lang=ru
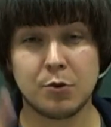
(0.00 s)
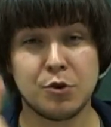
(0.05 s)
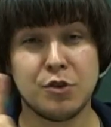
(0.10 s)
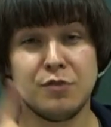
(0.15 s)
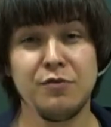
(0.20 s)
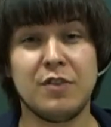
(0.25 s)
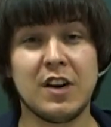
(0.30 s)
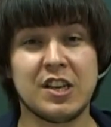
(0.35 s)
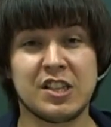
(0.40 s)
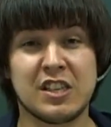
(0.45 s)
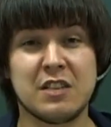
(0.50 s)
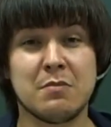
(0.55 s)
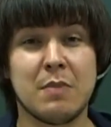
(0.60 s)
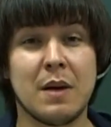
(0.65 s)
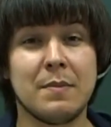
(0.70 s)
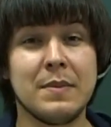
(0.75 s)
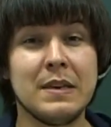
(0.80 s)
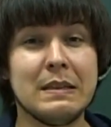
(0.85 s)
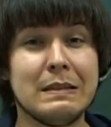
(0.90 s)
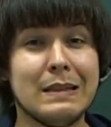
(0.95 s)
очень важный
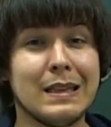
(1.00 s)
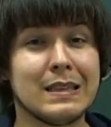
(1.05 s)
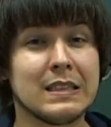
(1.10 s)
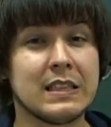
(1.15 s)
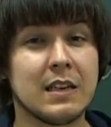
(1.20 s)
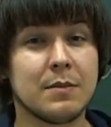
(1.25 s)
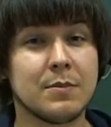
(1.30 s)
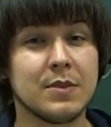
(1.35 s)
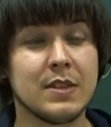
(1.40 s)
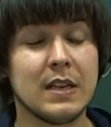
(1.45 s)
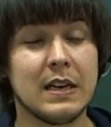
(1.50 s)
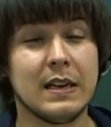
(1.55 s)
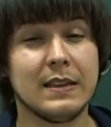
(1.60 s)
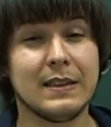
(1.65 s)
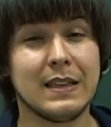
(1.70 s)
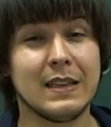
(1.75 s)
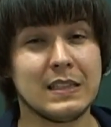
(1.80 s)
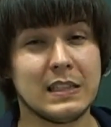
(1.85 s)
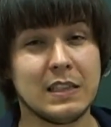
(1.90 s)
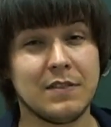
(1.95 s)
момент, на самом деле,
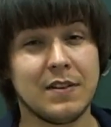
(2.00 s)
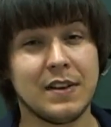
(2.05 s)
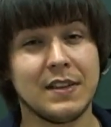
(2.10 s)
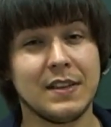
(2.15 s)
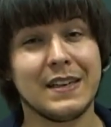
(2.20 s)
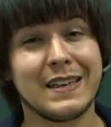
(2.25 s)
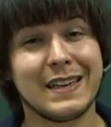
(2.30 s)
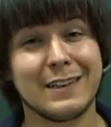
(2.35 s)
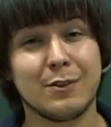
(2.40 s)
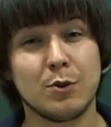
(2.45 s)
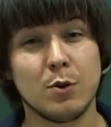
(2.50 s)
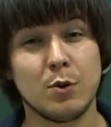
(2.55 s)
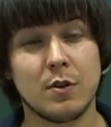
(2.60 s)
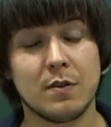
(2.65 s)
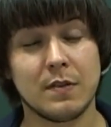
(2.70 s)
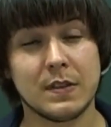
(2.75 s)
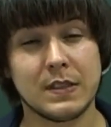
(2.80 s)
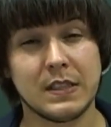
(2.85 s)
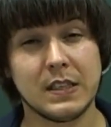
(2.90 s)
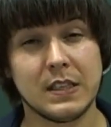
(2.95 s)
на основании
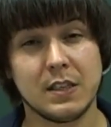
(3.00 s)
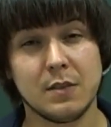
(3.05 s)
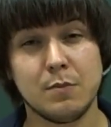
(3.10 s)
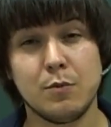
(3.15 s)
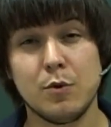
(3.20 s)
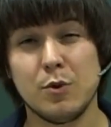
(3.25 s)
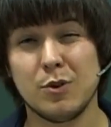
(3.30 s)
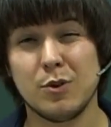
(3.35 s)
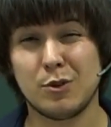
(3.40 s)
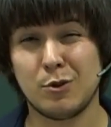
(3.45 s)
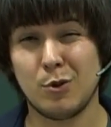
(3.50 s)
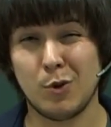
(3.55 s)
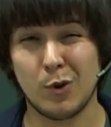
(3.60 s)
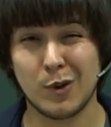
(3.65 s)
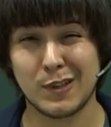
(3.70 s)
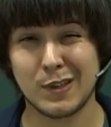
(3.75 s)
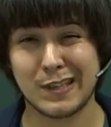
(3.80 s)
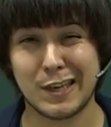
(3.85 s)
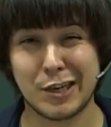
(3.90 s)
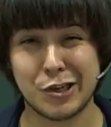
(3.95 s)
которого здесь и будет
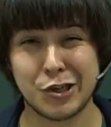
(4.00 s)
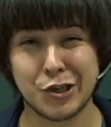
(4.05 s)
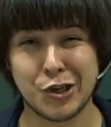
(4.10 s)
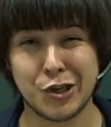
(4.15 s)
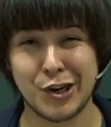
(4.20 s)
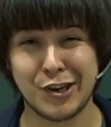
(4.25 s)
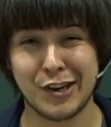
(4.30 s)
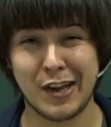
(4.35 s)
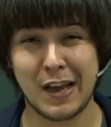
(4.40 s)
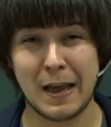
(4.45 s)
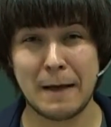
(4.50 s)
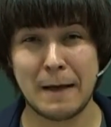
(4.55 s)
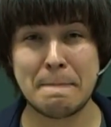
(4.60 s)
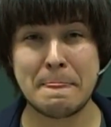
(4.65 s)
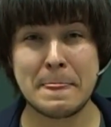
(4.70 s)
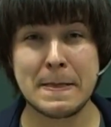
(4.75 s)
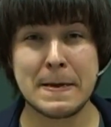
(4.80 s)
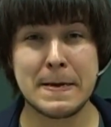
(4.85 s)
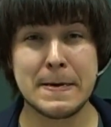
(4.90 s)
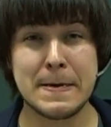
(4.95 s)
строиться решение.
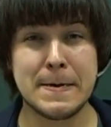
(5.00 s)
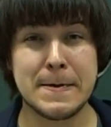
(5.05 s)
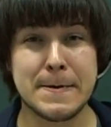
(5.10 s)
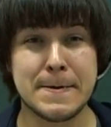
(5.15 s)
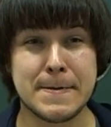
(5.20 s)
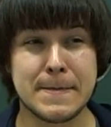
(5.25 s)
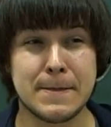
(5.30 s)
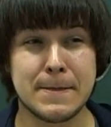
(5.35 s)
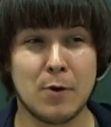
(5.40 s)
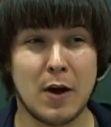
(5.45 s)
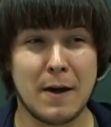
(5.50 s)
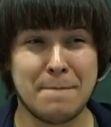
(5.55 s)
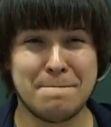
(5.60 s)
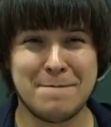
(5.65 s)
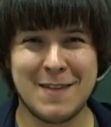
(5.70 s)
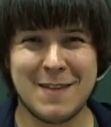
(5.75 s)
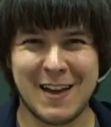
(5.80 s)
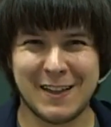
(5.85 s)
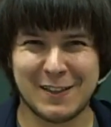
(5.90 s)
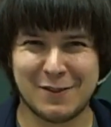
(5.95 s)
Но ну,
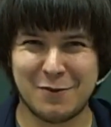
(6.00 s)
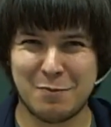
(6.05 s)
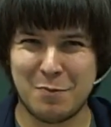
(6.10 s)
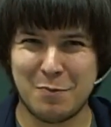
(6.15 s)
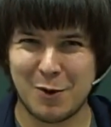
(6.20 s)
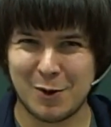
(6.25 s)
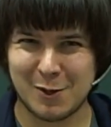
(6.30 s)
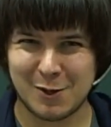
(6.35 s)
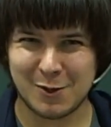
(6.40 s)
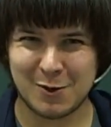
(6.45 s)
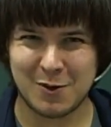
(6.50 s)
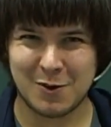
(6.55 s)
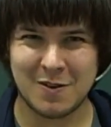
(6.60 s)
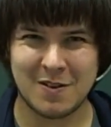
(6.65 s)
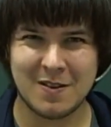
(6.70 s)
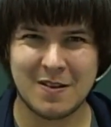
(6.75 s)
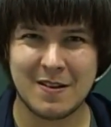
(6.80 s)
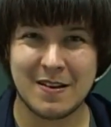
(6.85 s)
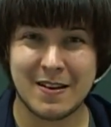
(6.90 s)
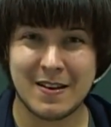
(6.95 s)
опять в пользу
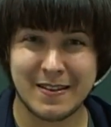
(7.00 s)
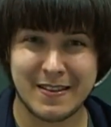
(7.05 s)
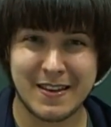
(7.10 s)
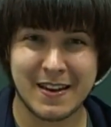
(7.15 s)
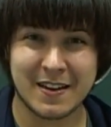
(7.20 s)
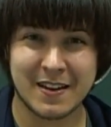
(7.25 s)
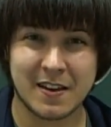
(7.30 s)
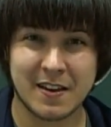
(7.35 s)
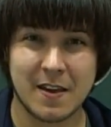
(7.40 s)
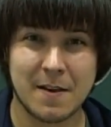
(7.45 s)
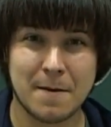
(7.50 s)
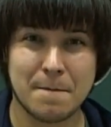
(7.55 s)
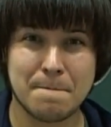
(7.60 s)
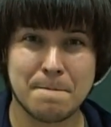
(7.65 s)
энергии.